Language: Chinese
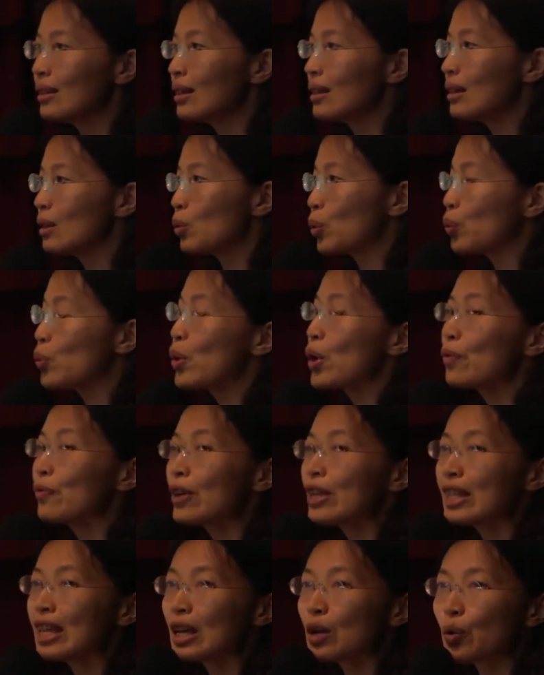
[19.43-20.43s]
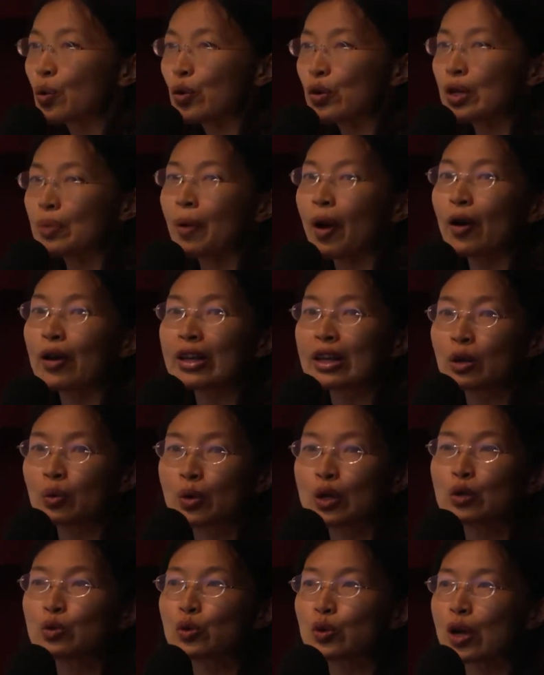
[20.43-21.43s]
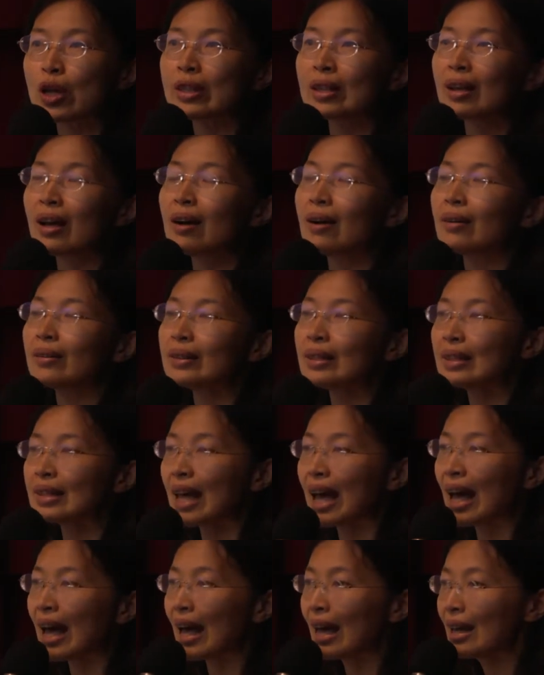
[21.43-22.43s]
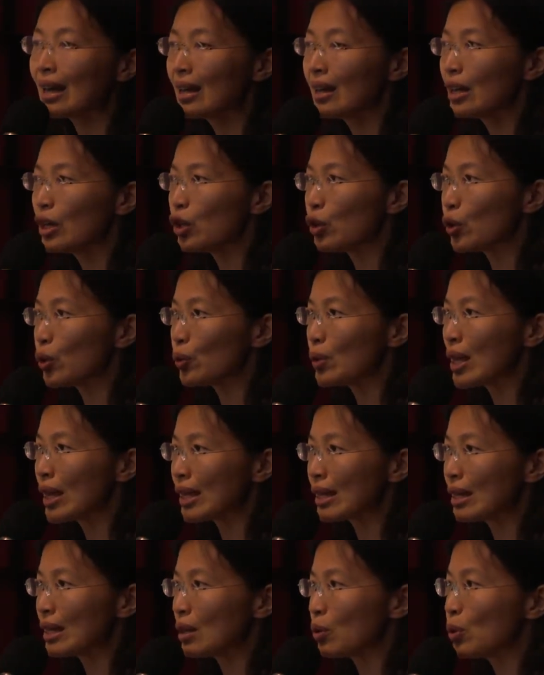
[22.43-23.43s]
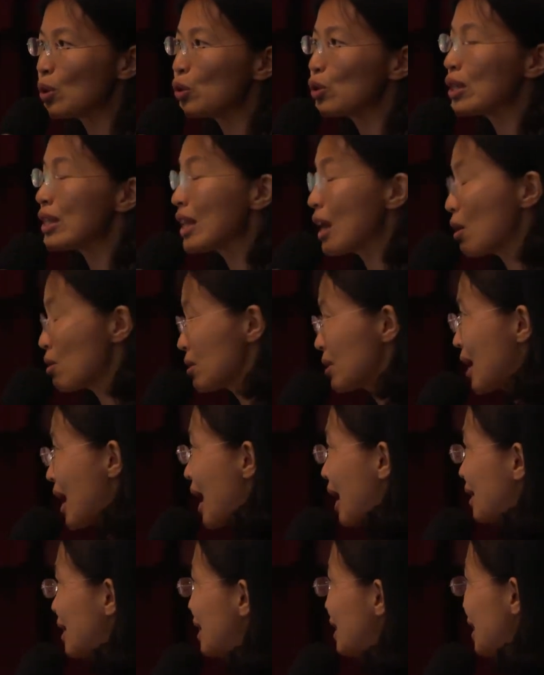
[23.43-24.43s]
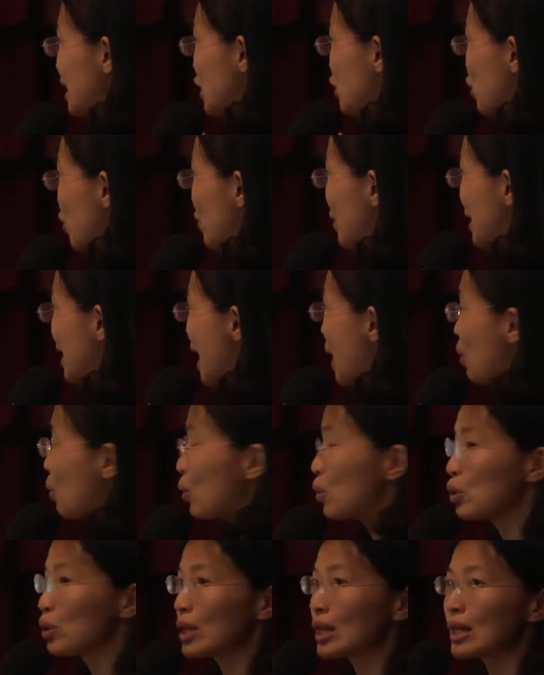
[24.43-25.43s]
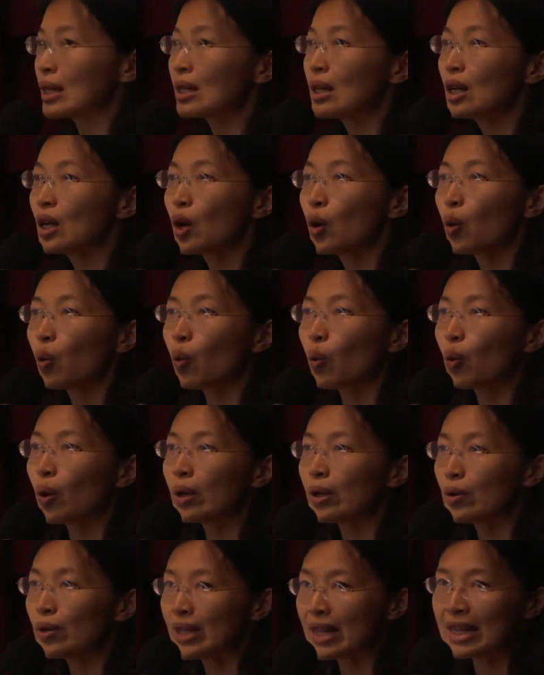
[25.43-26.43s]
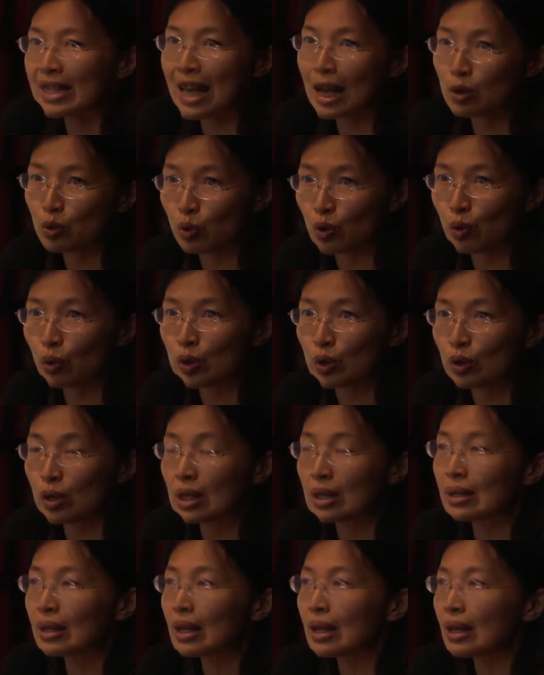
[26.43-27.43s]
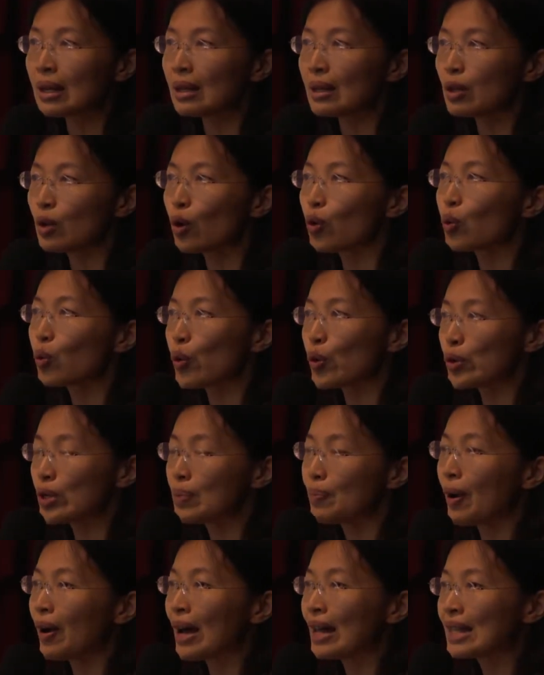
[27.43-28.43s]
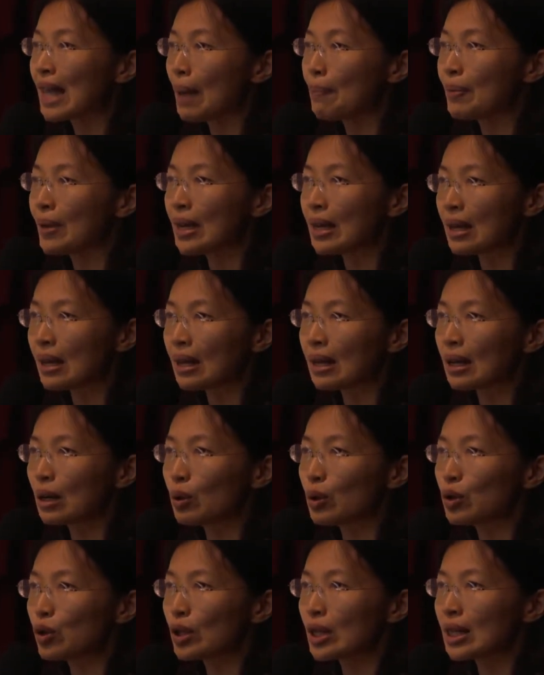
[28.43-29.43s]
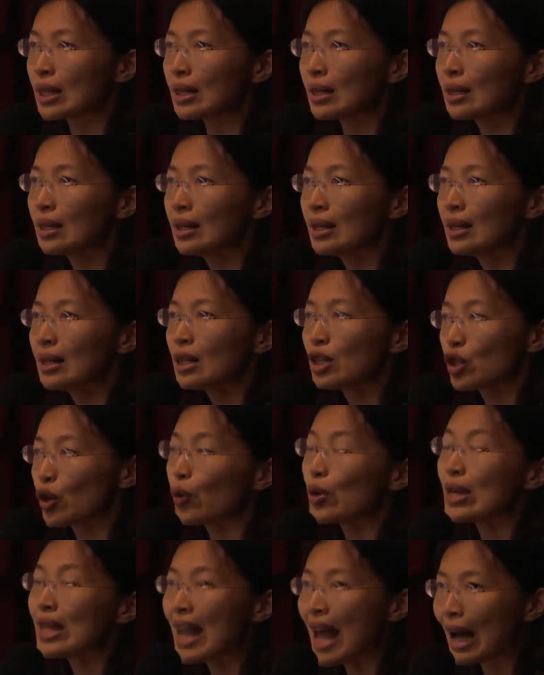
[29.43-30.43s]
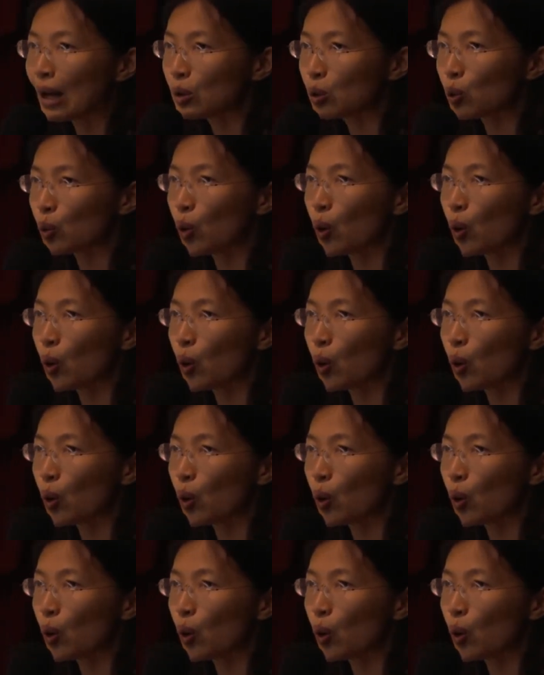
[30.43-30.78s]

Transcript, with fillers: 诶，五月份那个国语日报一个问卷哈，那它有那个问卷调查，那其中一样我觉得我有写上说，我觉得那用国语日报来带品格，我觉得收益良